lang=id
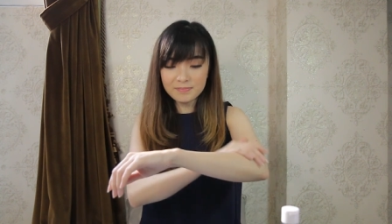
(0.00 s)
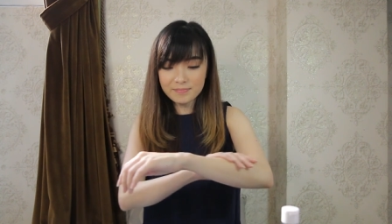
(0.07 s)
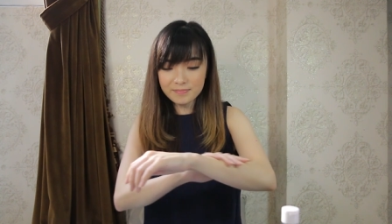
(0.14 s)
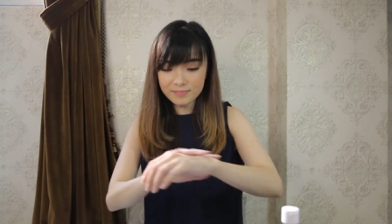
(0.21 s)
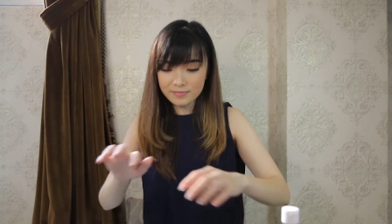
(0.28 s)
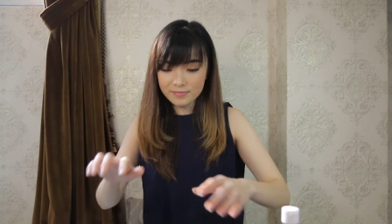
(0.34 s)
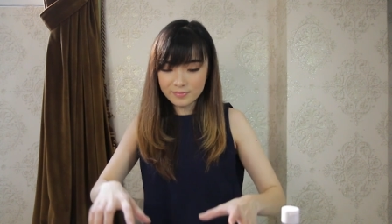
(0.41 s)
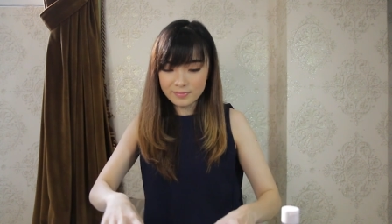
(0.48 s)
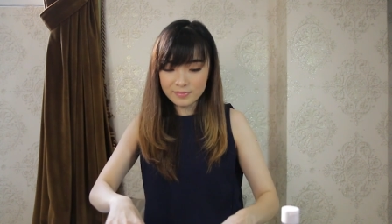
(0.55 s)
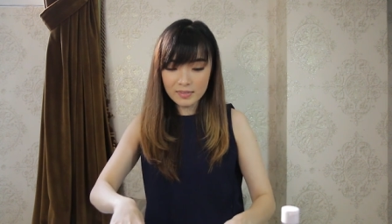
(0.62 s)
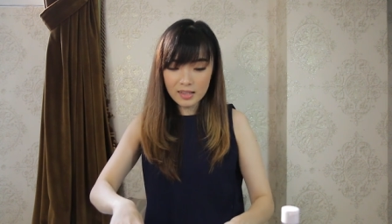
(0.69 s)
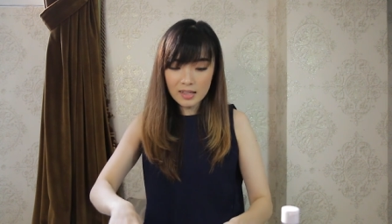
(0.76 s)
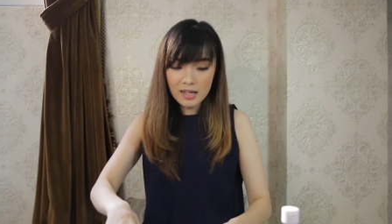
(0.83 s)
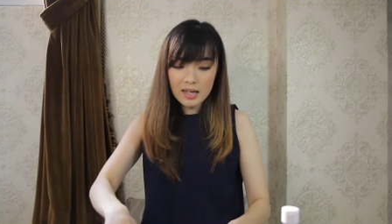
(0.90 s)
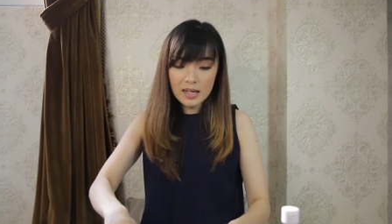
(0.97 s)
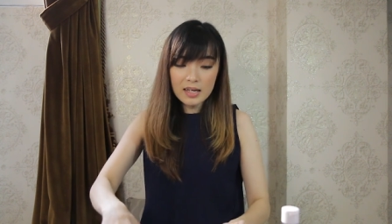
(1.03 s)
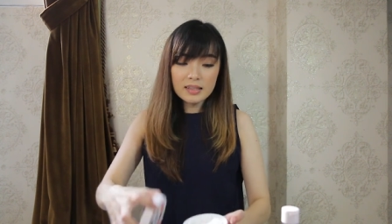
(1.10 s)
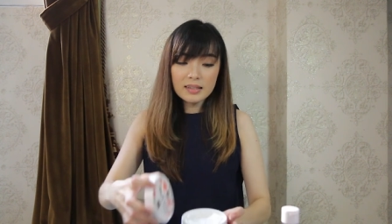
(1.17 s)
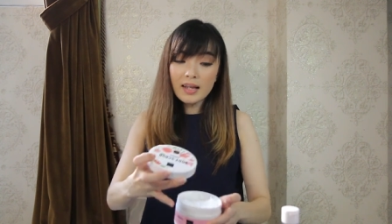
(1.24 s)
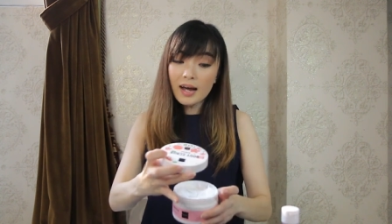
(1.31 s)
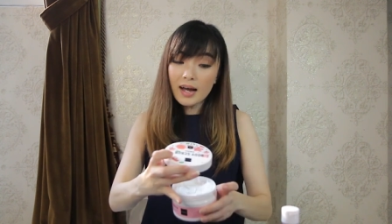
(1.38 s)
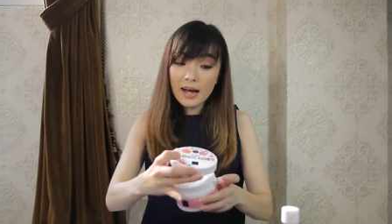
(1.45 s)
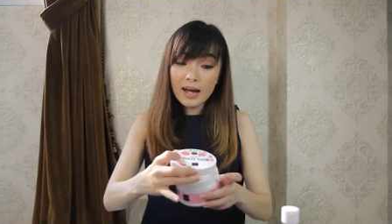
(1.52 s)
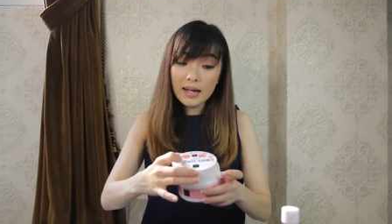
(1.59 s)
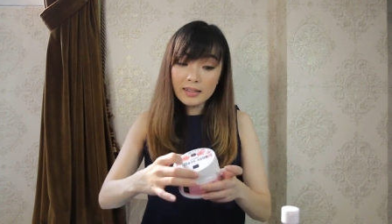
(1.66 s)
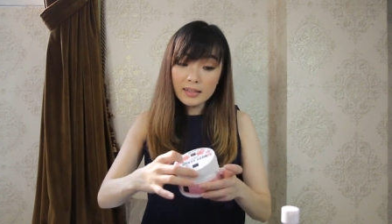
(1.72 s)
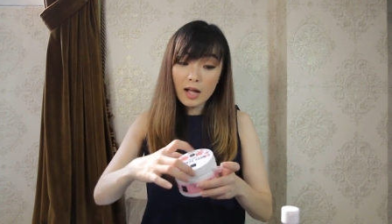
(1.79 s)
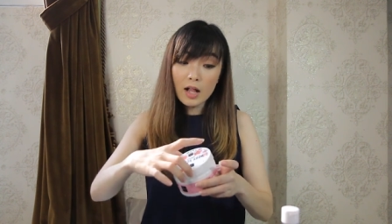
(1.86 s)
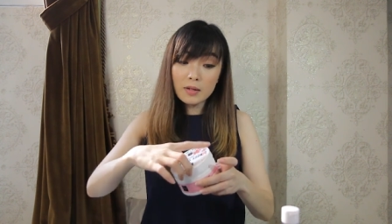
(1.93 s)
hmm.
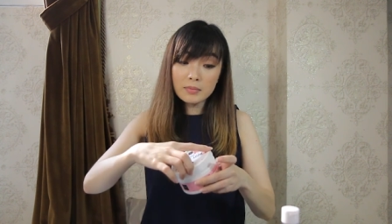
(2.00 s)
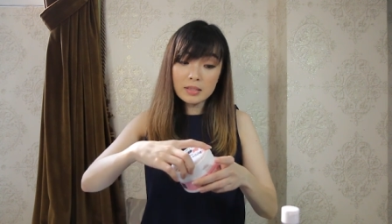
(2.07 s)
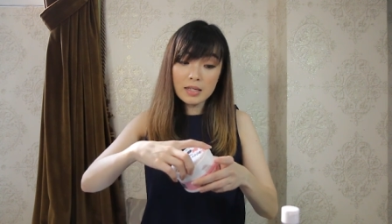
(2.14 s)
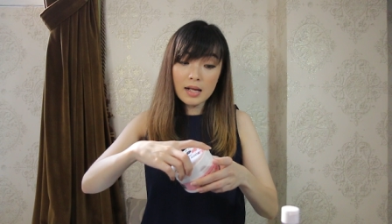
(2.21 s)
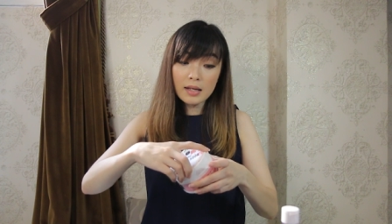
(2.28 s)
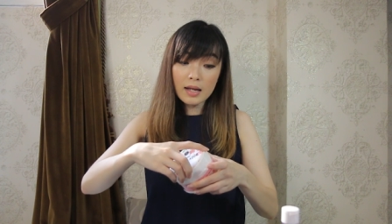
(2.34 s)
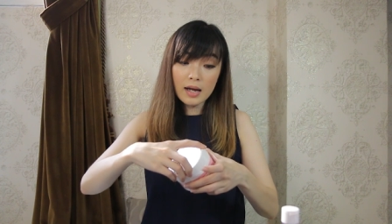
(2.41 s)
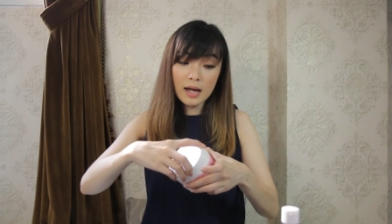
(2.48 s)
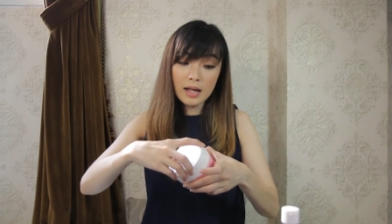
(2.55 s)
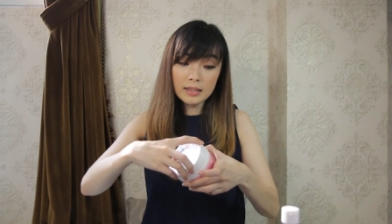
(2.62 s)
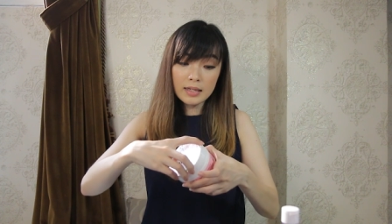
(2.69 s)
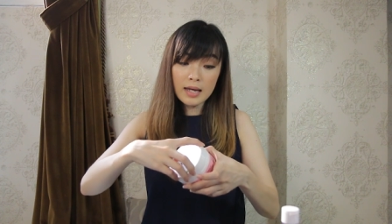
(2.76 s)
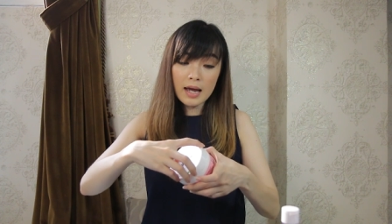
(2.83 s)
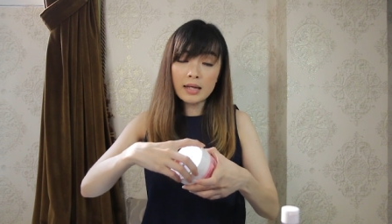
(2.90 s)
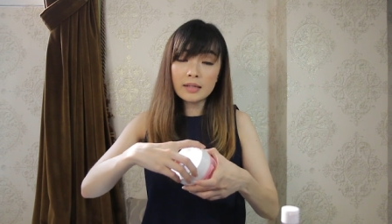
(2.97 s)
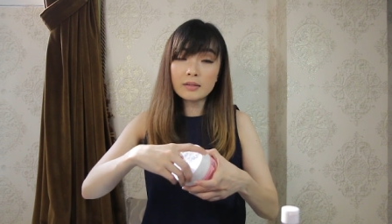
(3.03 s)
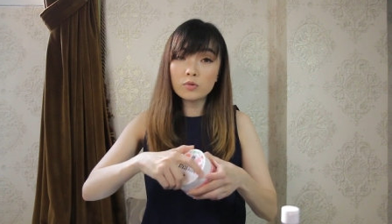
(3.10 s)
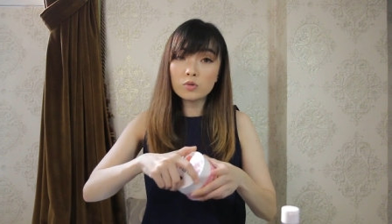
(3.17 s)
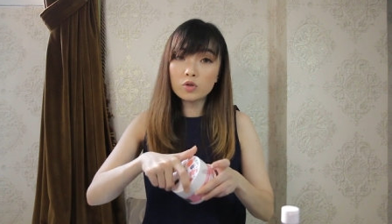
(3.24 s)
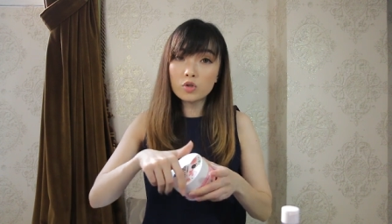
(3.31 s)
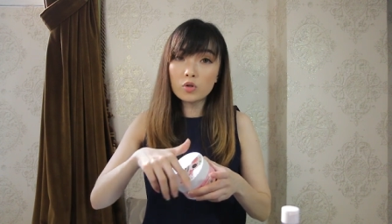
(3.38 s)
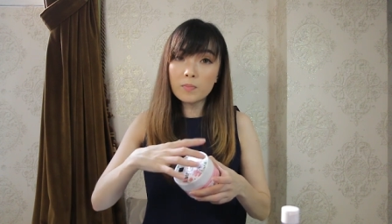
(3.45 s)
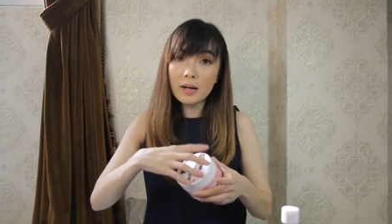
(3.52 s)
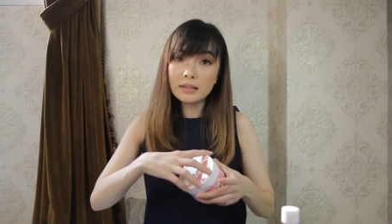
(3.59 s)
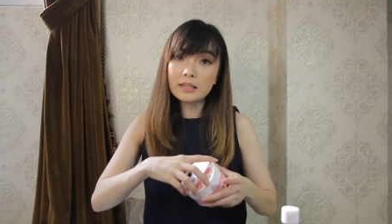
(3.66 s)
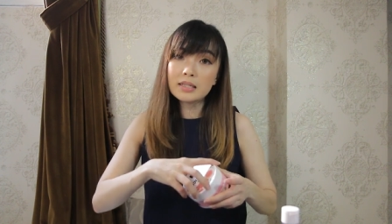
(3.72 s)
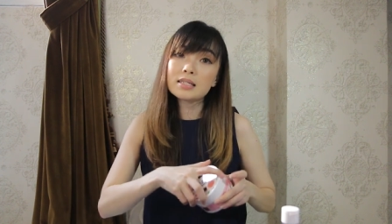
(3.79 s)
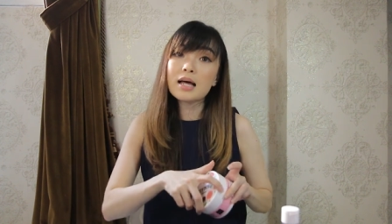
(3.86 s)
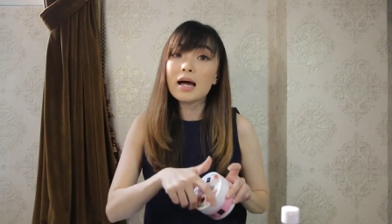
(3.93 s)
dan kalau misalnya kalian untuk
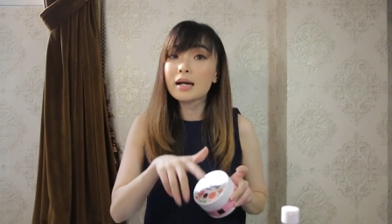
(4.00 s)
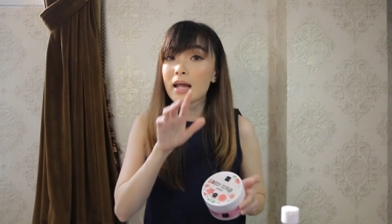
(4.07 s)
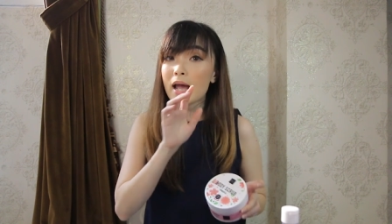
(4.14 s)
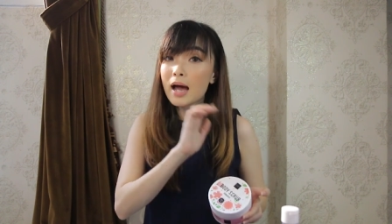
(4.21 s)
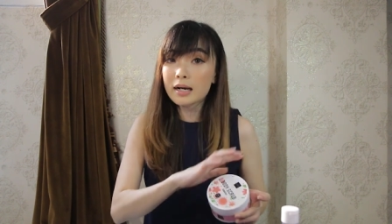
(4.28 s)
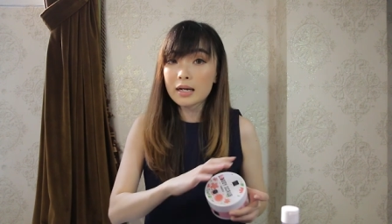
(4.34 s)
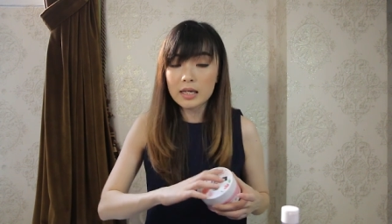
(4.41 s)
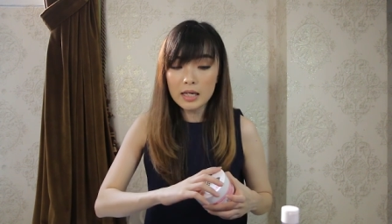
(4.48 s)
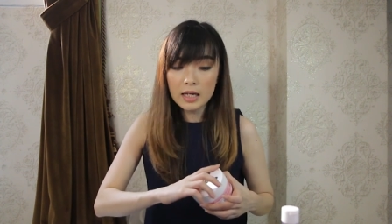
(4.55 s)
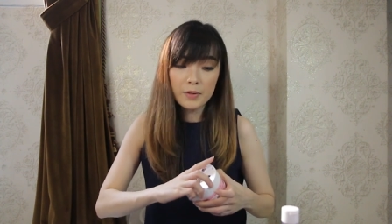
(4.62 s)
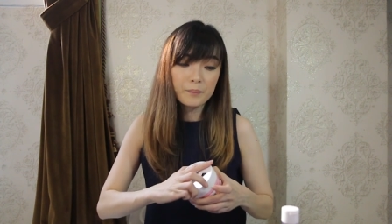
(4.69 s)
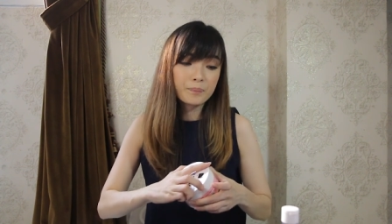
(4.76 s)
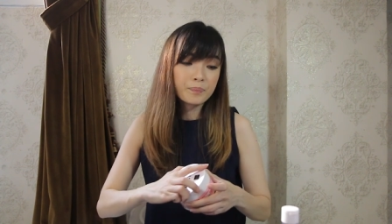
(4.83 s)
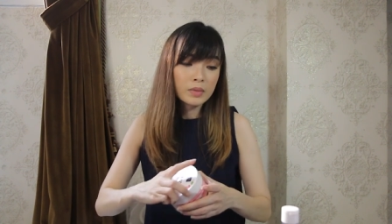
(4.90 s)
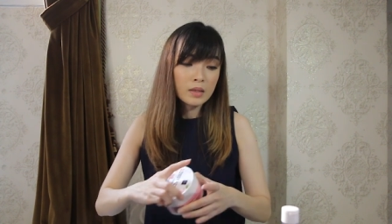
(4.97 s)
mandi sehari-hari